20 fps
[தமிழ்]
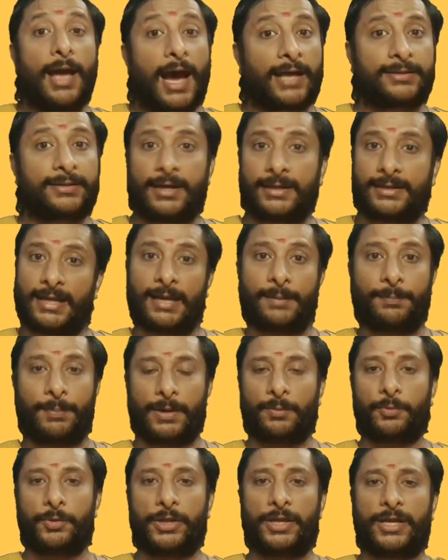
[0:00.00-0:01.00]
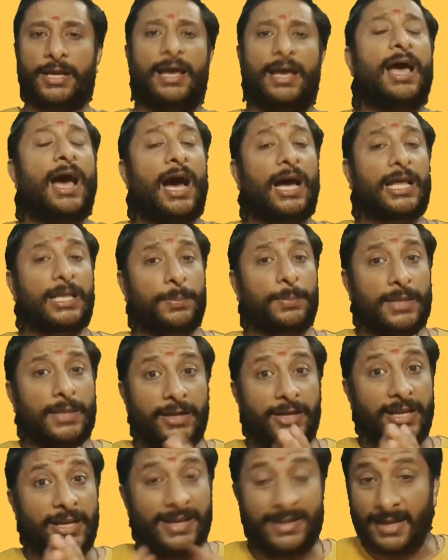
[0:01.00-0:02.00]
அதை அட்டாக் பண்ண முடியுங்க அதை பற்றி
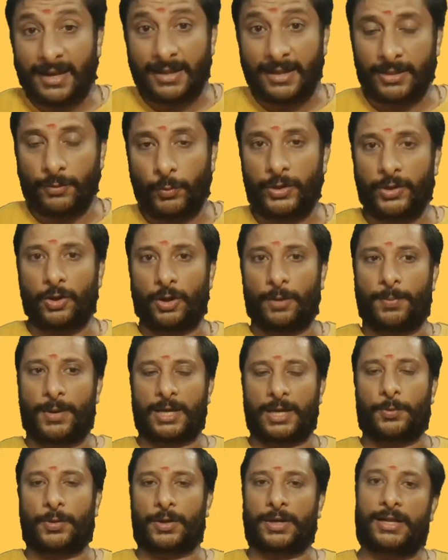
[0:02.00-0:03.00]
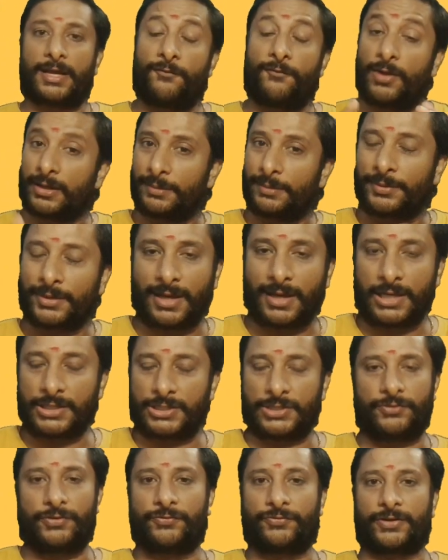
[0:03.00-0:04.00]
தான் டீட்டெயில் இந்த வீடியோவில் பார்க்க போகிறேங்க வெல்கம் டு
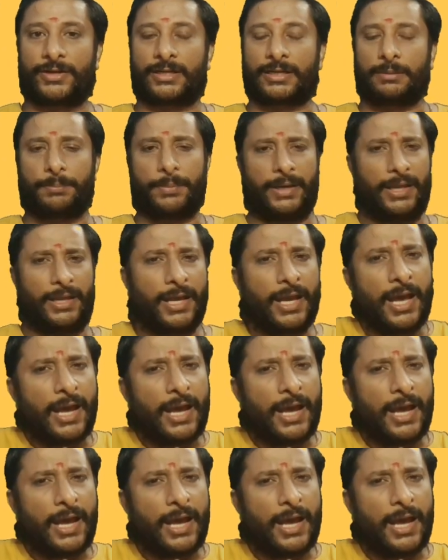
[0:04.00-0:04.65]
காஷ்யூ இன்ஃபோட்டோ கம்பெனி